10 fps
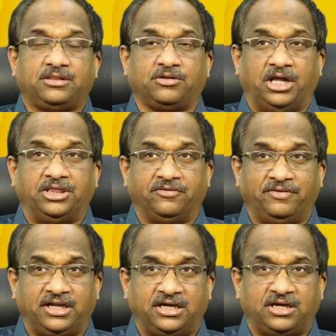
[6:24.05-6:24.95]
సో
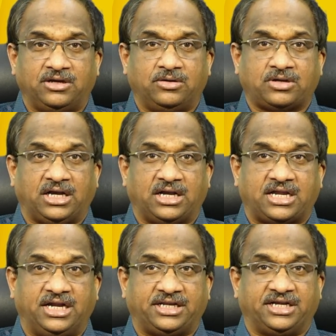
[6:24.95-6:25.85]
అందువల్ల ఒక
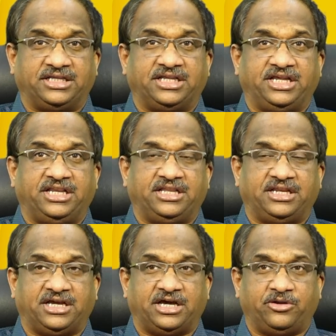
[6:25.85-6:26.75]
ఘటన
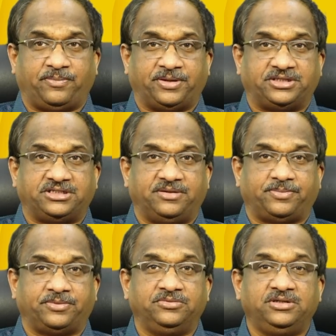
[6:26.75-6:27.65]
జరిగిందని ఆరోపణ
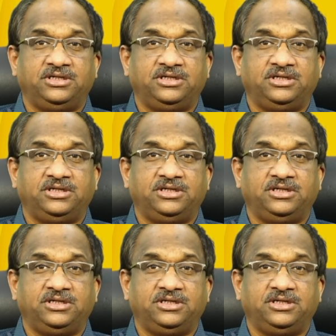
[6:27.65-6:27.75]
వచ్చినప్పుడు